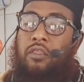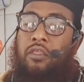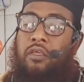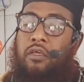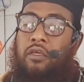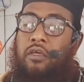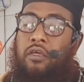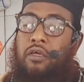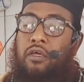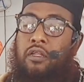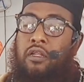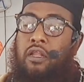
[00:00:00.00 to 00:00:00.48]

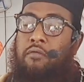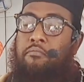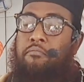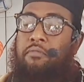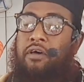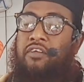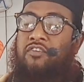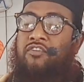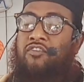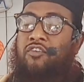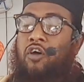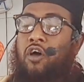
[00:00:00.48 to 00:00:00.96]
নাম্বার
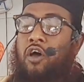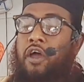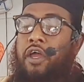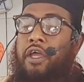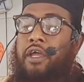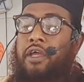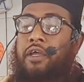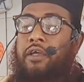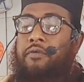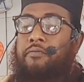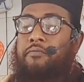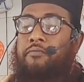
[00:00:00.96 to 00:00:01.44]
ছয়
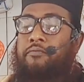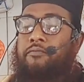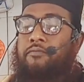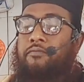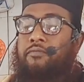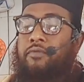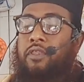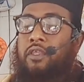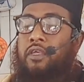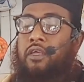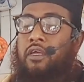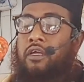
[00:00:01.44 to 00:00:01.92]

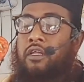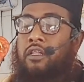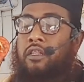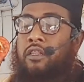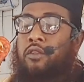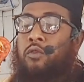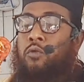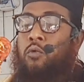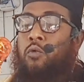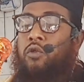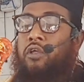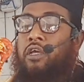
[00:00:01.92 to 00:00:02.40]

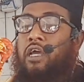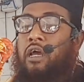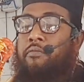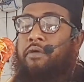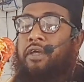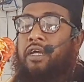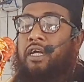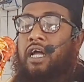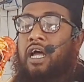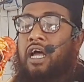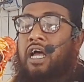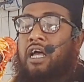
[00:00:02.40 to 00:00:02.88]
দুনিয়াবি
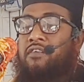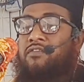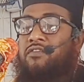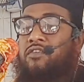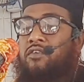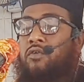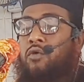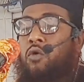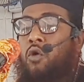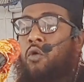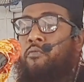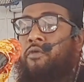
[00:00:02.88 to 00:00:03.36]
কাজ
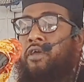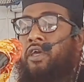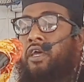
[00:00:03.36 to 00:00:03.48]
কমিয়ে